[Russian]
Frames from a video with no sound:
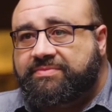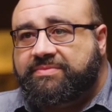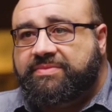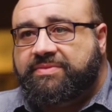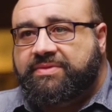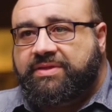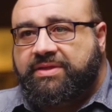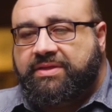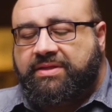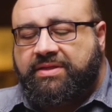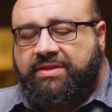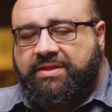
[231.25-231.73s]
Я
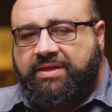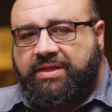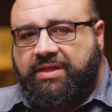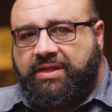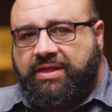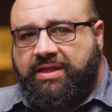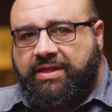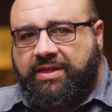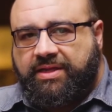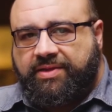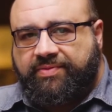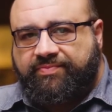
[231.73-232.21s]
думаю, что
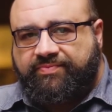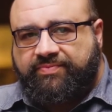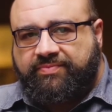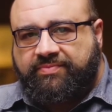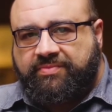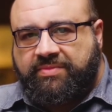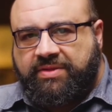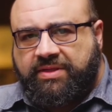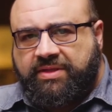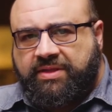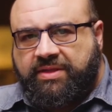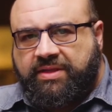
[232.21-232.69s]
это
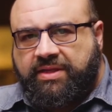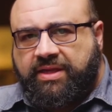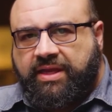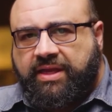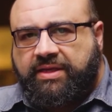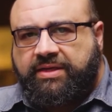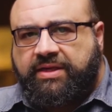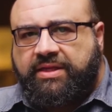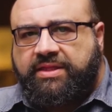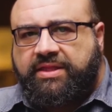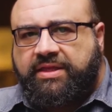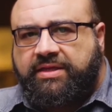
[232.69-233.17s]
происходит еще и
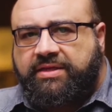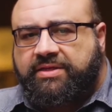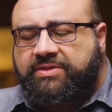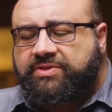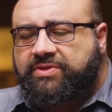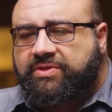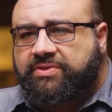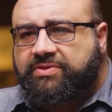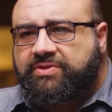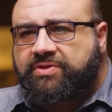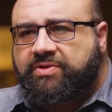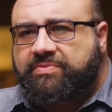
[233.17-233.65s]
потому,
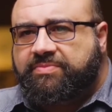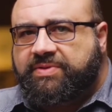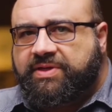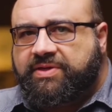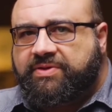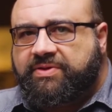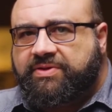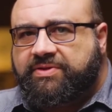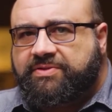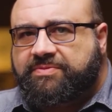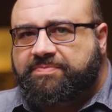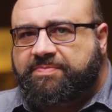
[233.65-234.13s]
что мы не
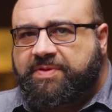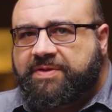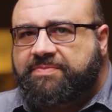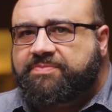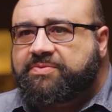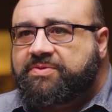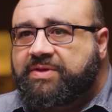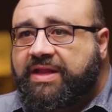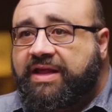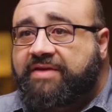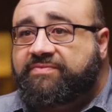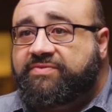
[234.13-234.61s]
научились
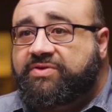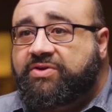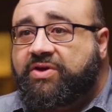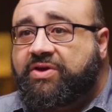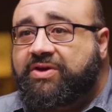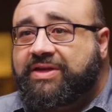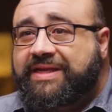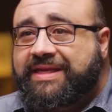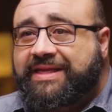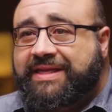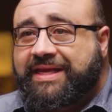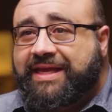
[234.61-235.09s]
различать
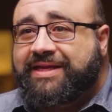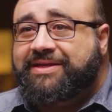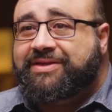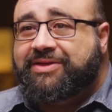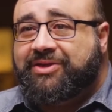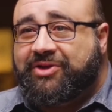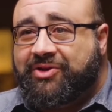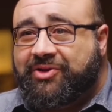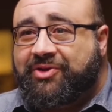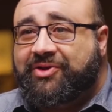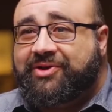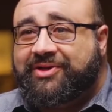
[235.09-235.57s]
искусственный
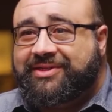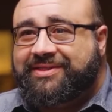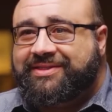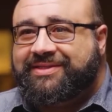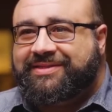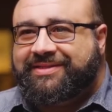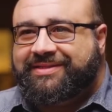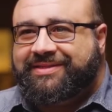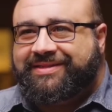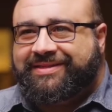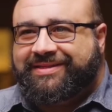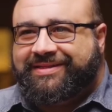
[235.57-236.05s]

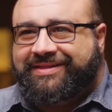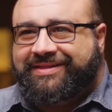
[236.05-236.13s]
контент от